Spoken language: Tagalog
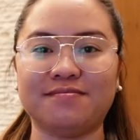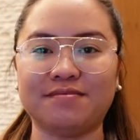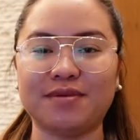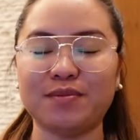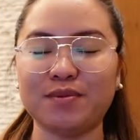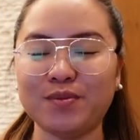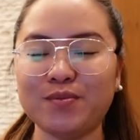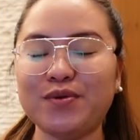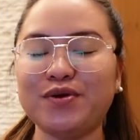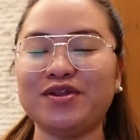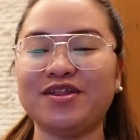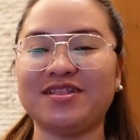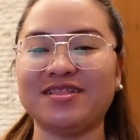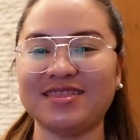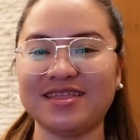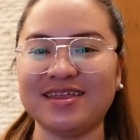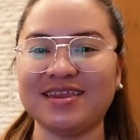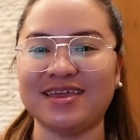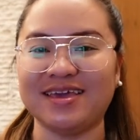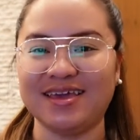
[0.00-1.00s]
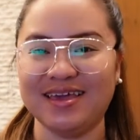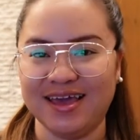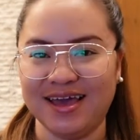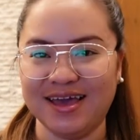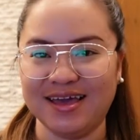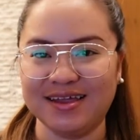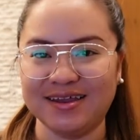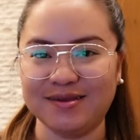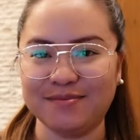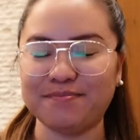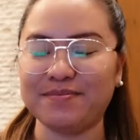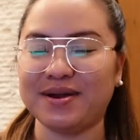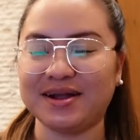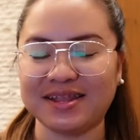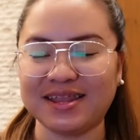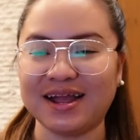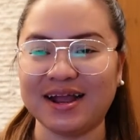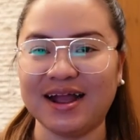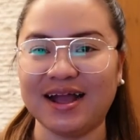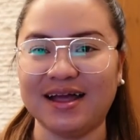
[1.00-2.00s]
Mabubunot din iyan
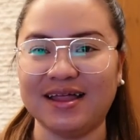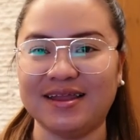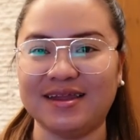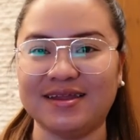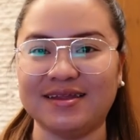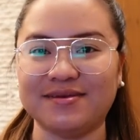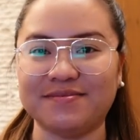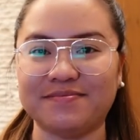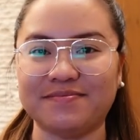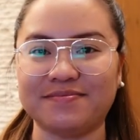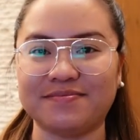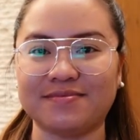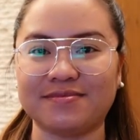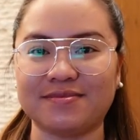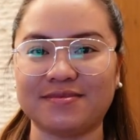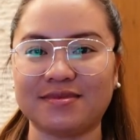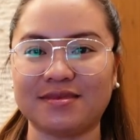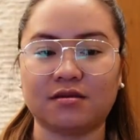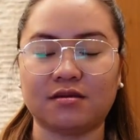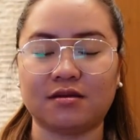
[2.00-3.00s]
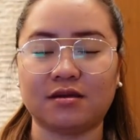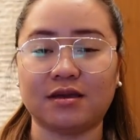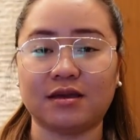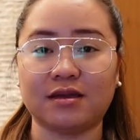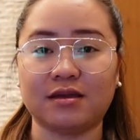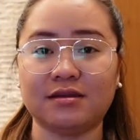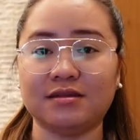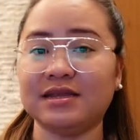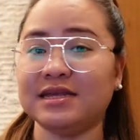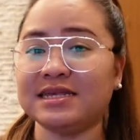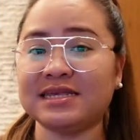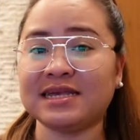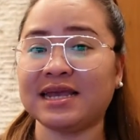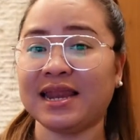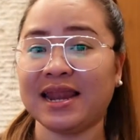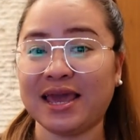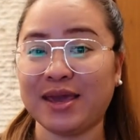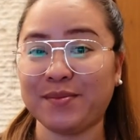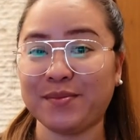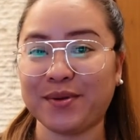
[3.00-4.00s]
pagtagal.
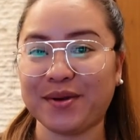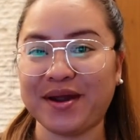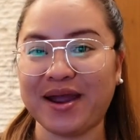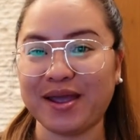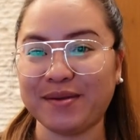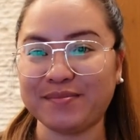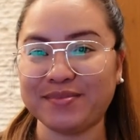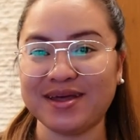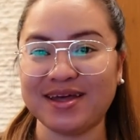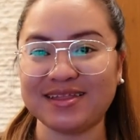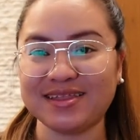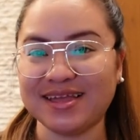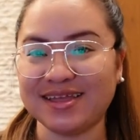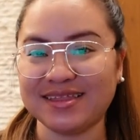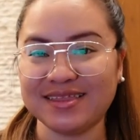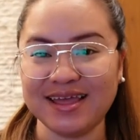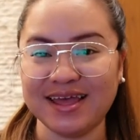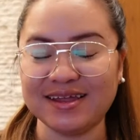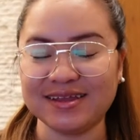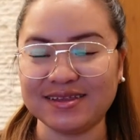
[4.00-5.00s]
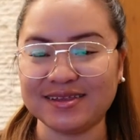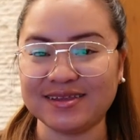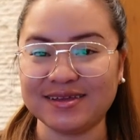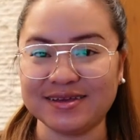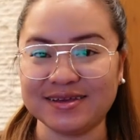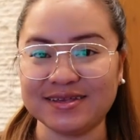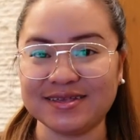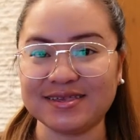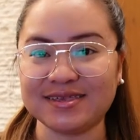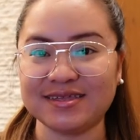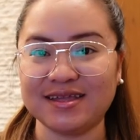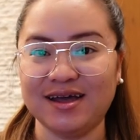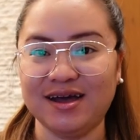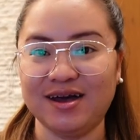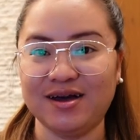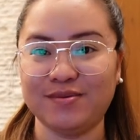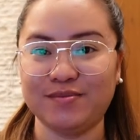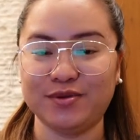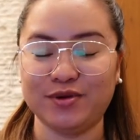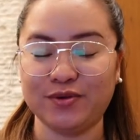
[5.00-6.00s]
Disclaimer, I'm not a dentist.
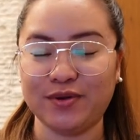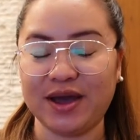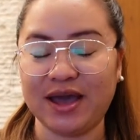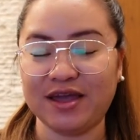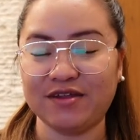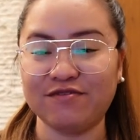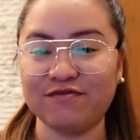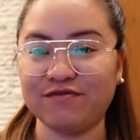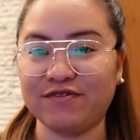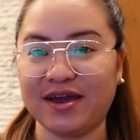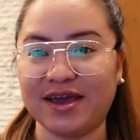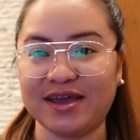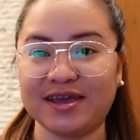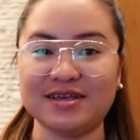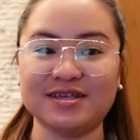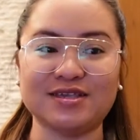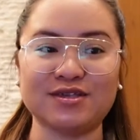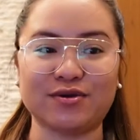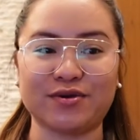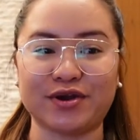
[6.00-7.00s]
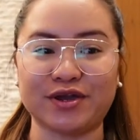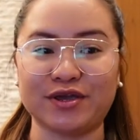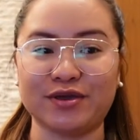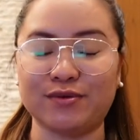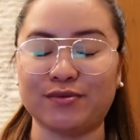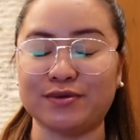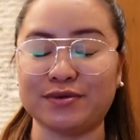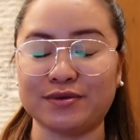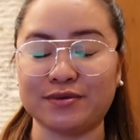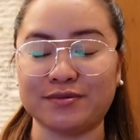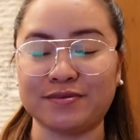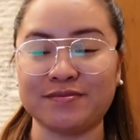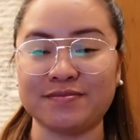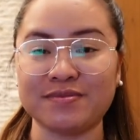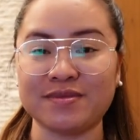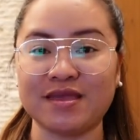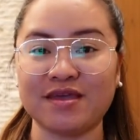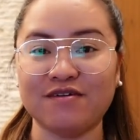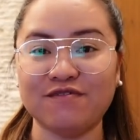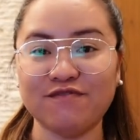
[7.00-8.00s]
Um, yung advice or yung
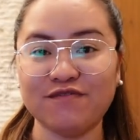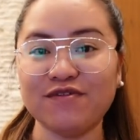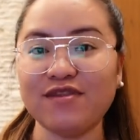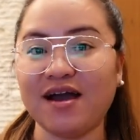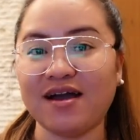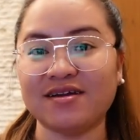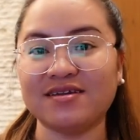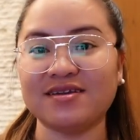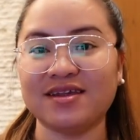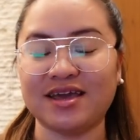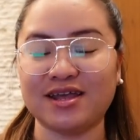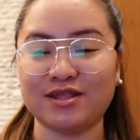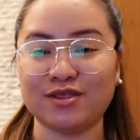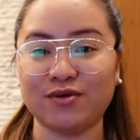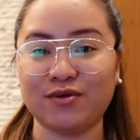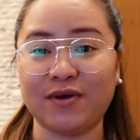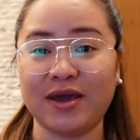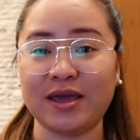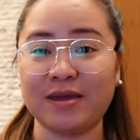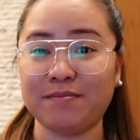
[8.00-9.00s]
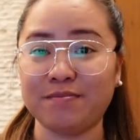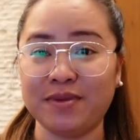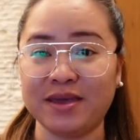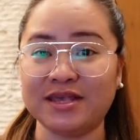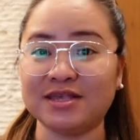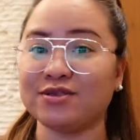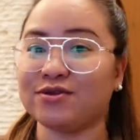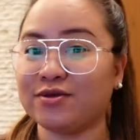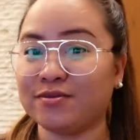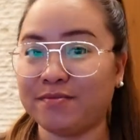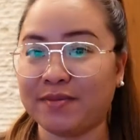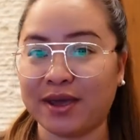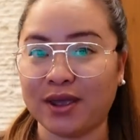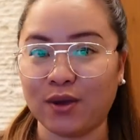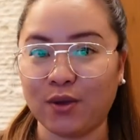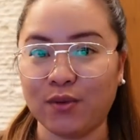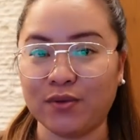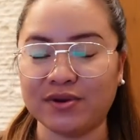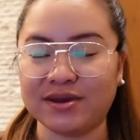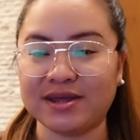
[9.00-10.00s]
vlog na ito ay based on my
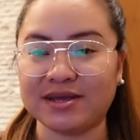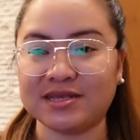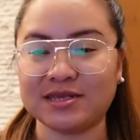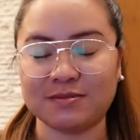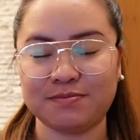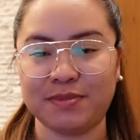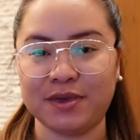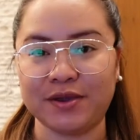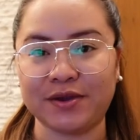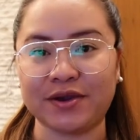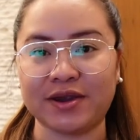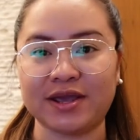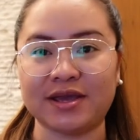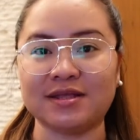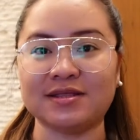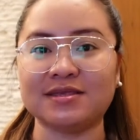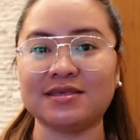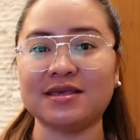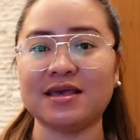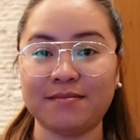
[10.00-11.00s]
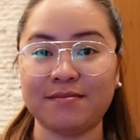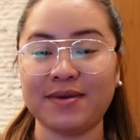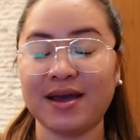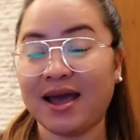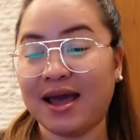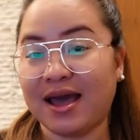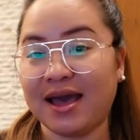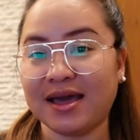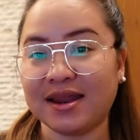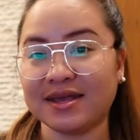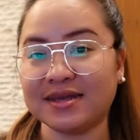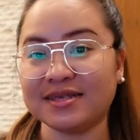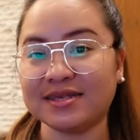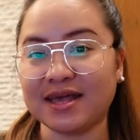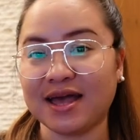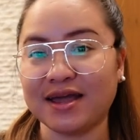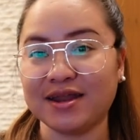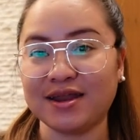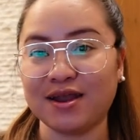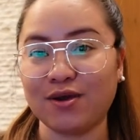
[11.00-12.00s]
own experience. Maaring
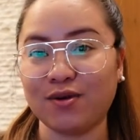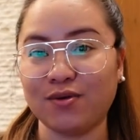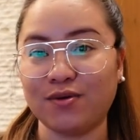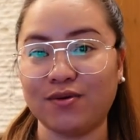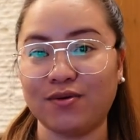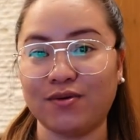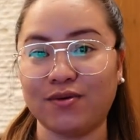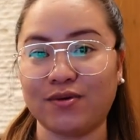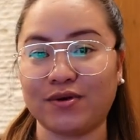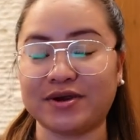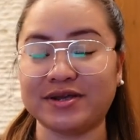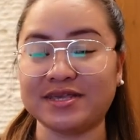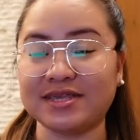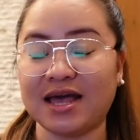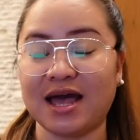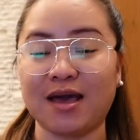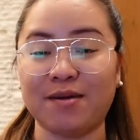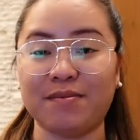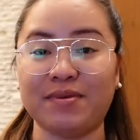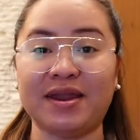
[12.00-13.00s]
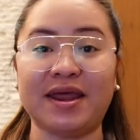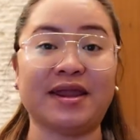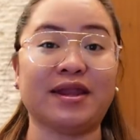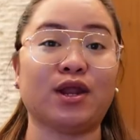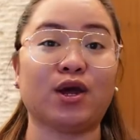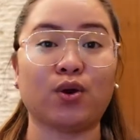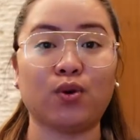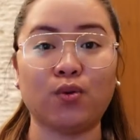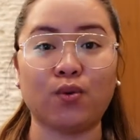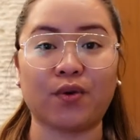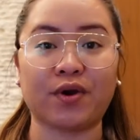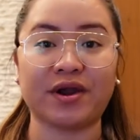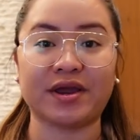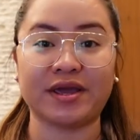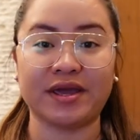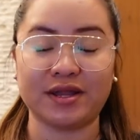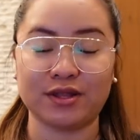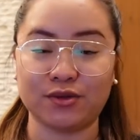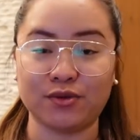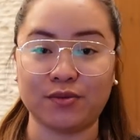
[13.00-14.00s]
sa anak ko or sa amin ay
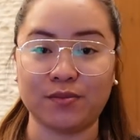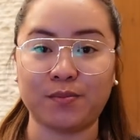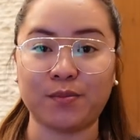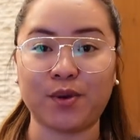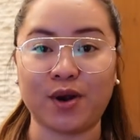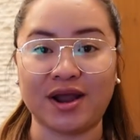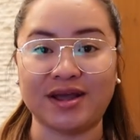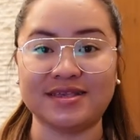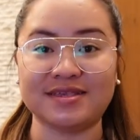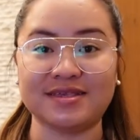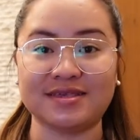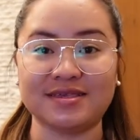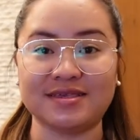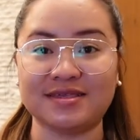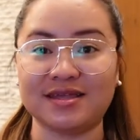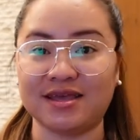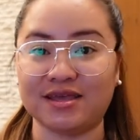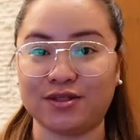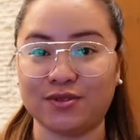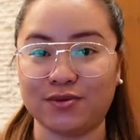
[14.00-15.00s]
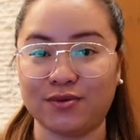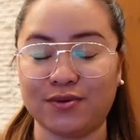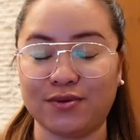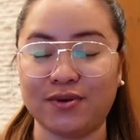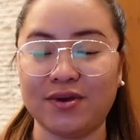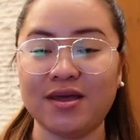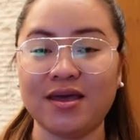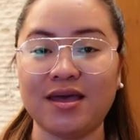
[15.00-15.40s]
nag-work itong process na ito